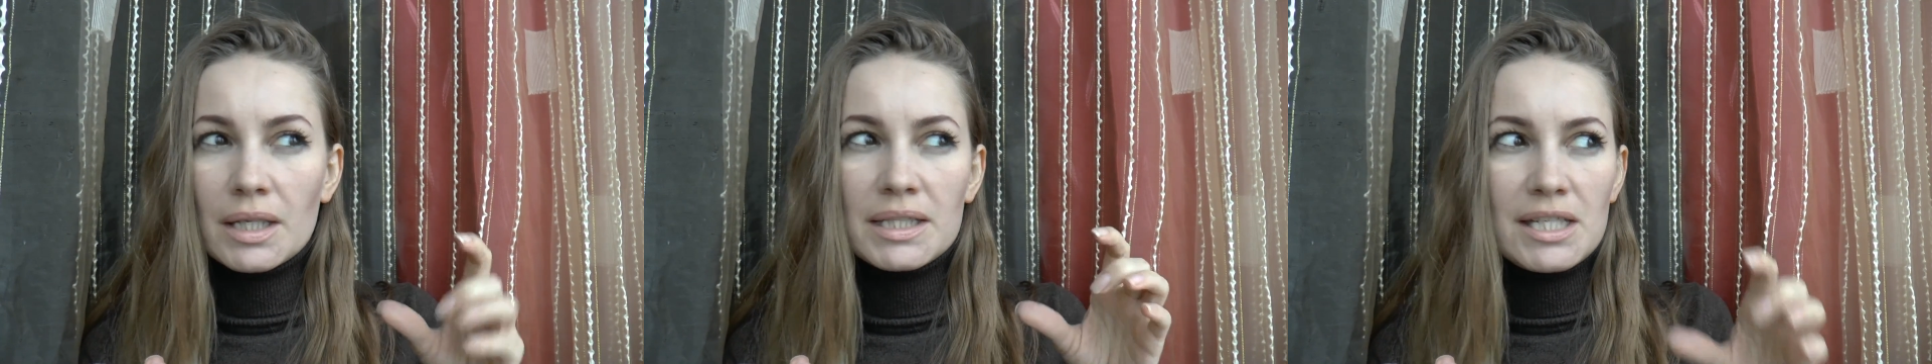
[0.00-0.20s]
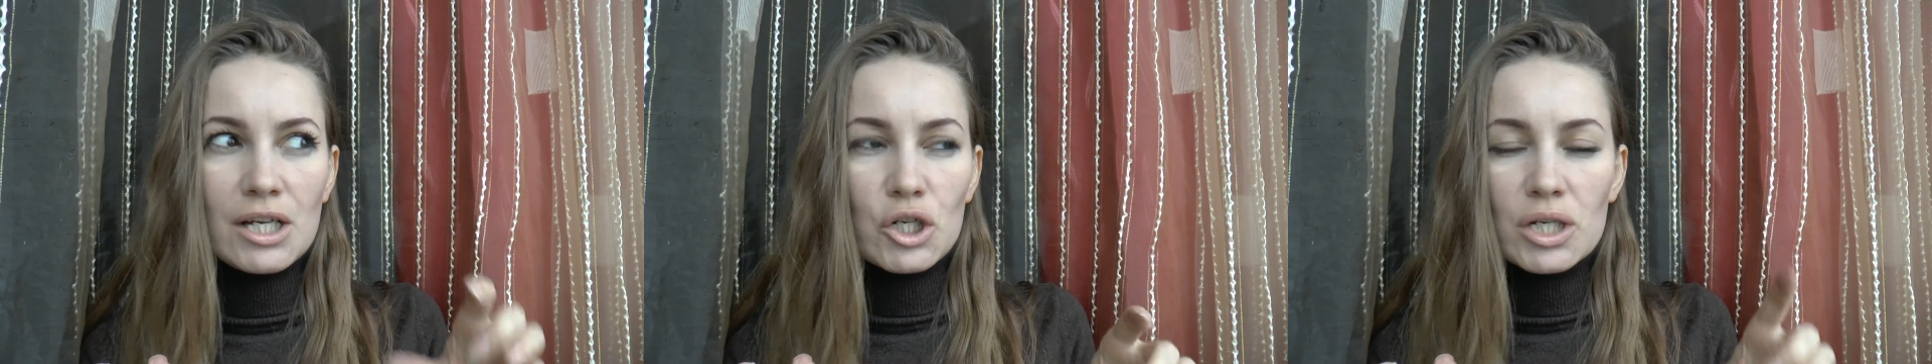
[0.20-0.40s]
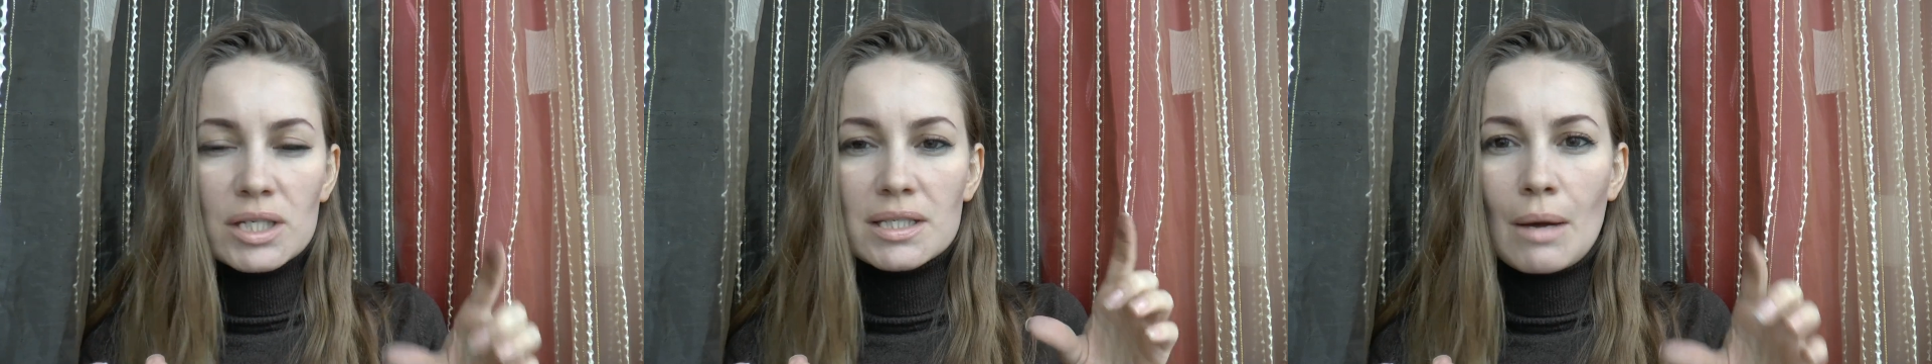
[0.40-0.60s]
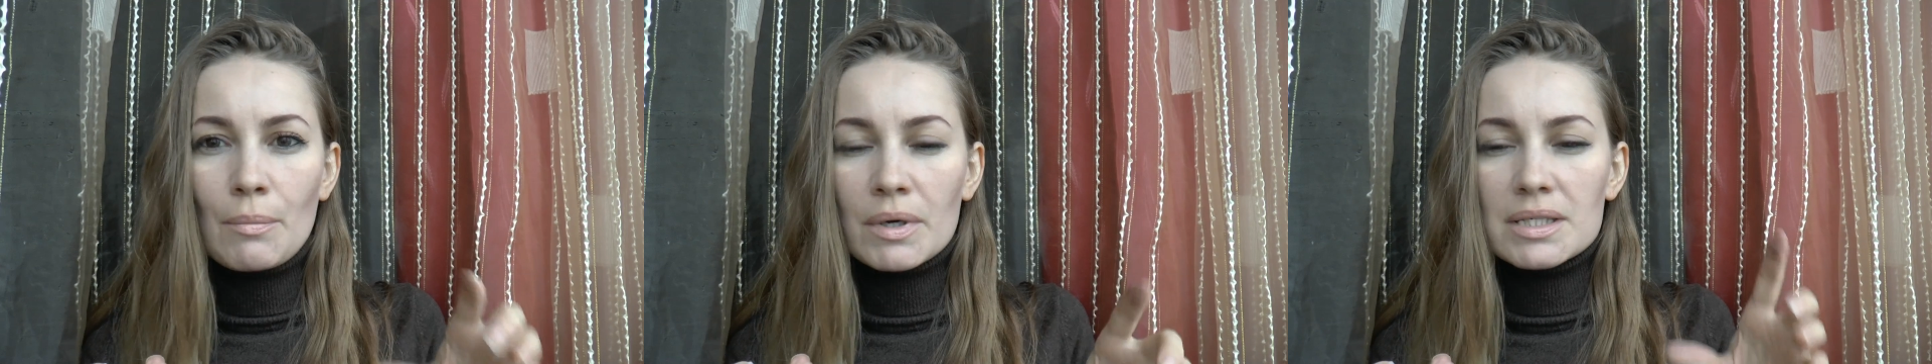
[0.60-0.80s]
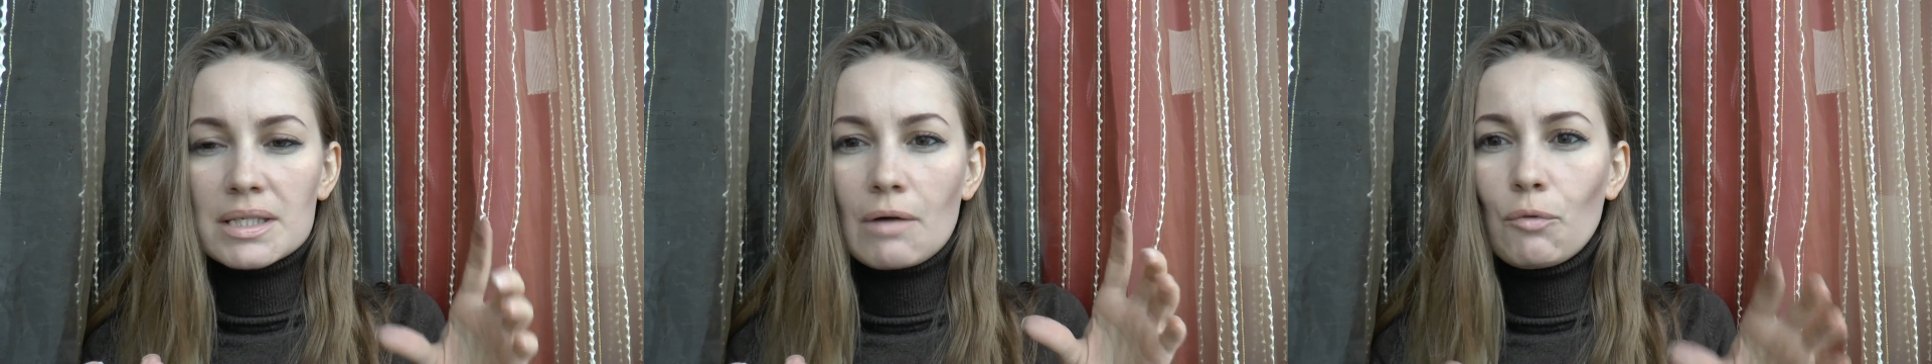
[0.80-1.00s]
на тех же
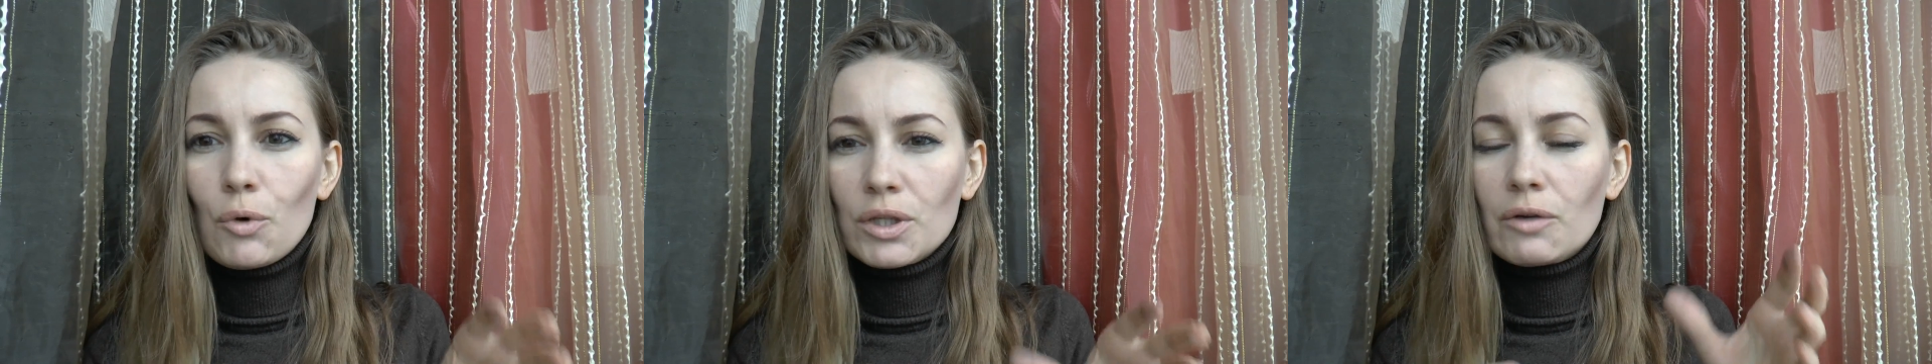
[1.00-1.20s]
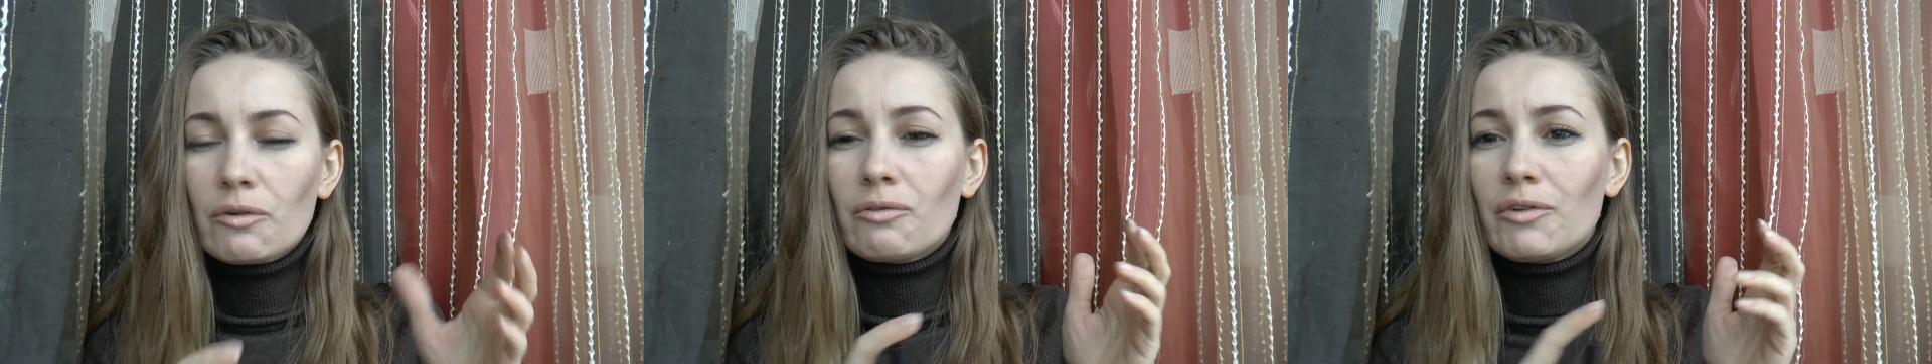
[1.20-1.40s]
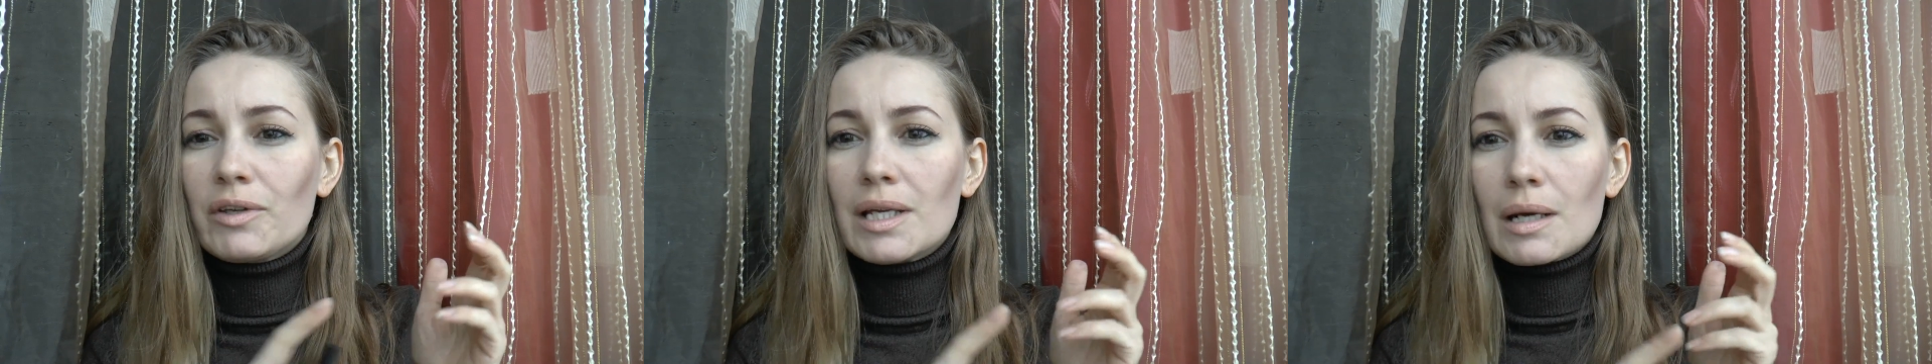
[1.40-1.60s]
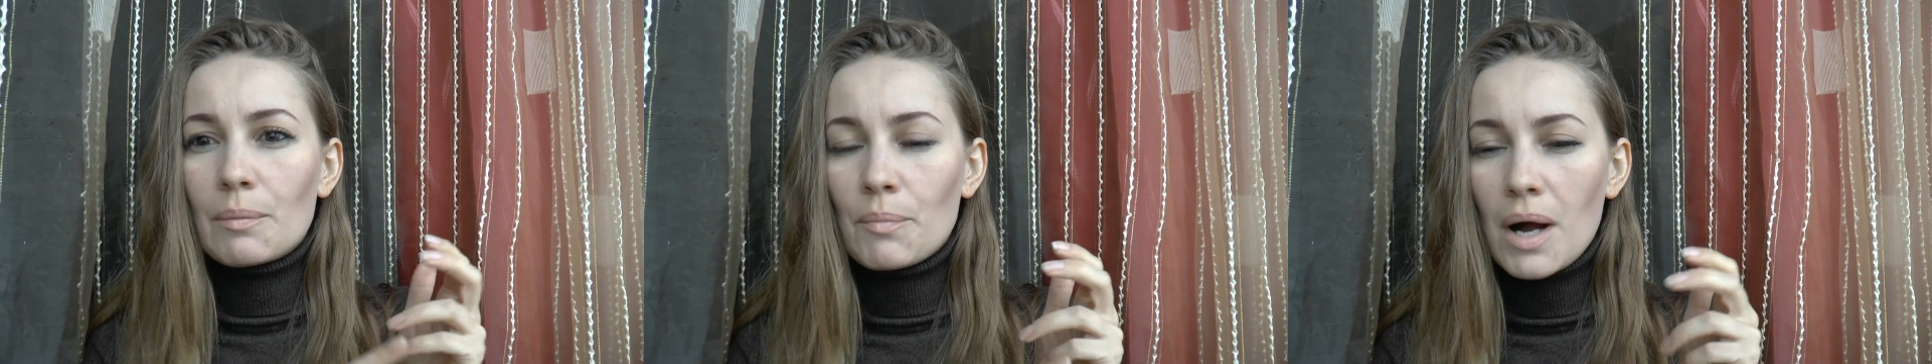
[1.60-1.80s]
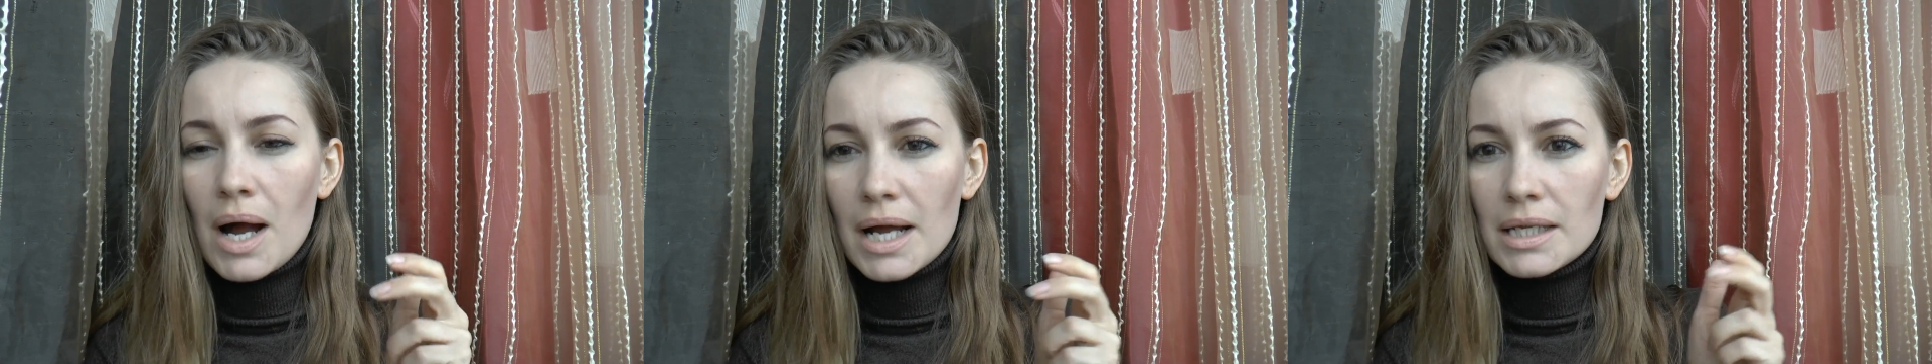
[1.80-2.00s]
самых заводах в
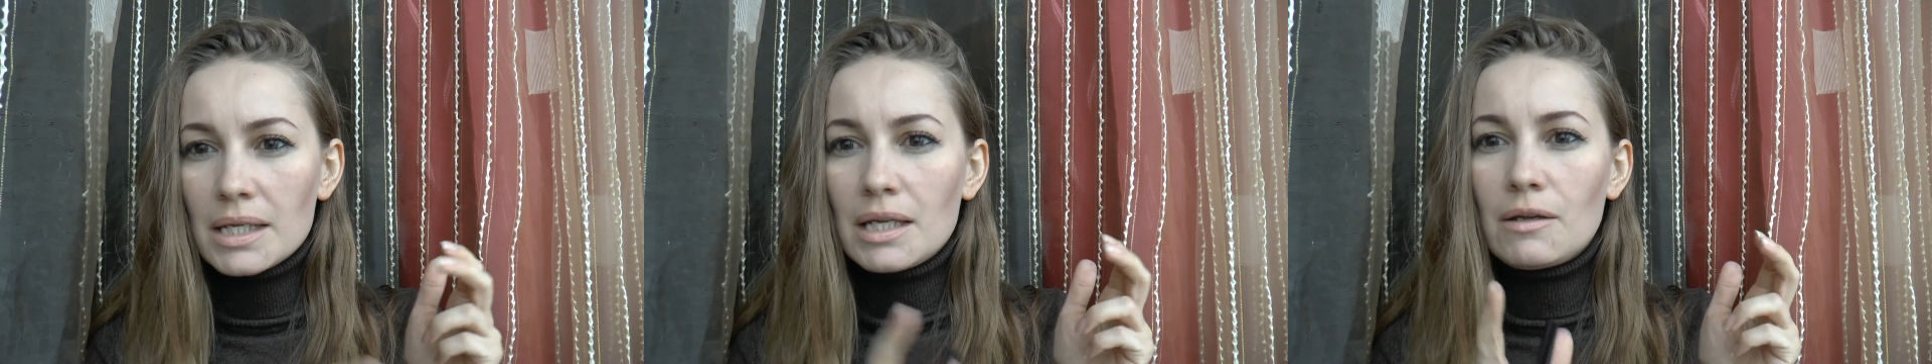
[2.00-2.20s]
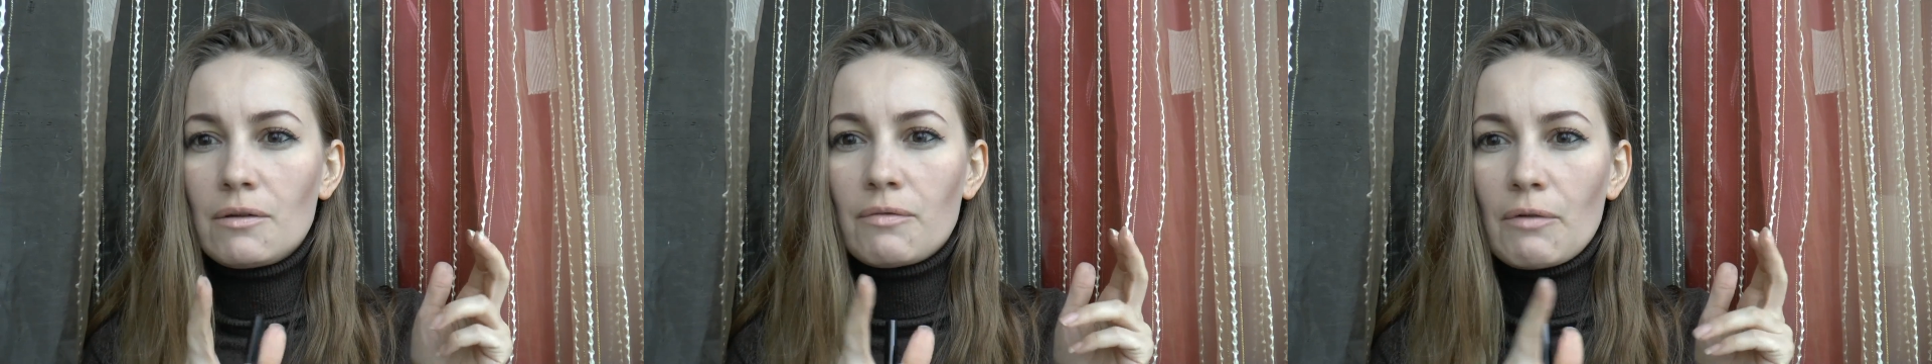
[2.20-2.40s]
Германии,